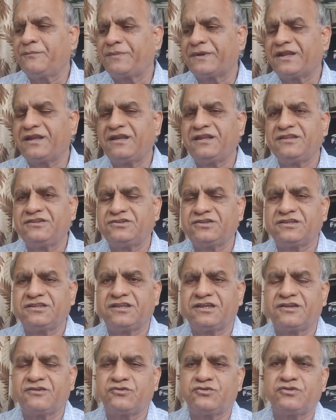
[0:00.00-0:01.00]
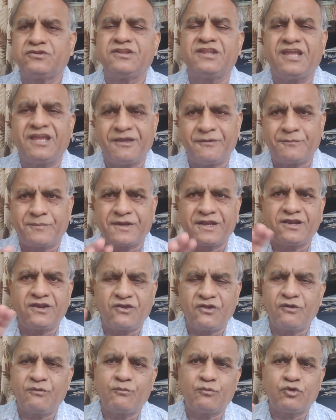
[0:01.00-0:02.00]
ఏప్రిల్ నుంచి జరుగుతుంది
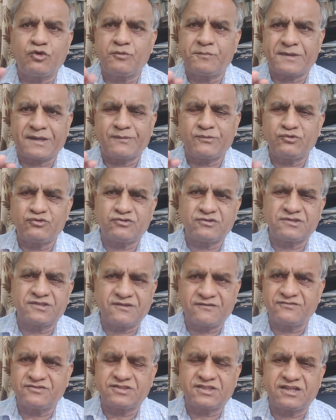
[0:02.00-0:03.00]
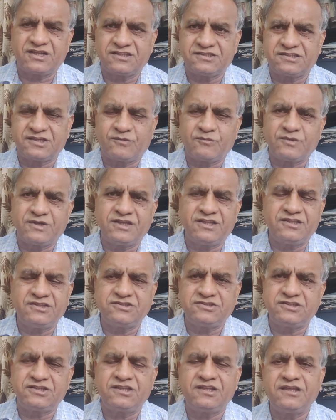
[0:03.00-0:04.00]
ఏప్రిల్లో మూడు ప్రభుత్వ సంస్థలకు
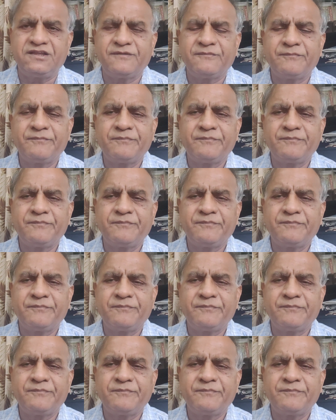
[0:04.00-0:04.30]
సంబంధించి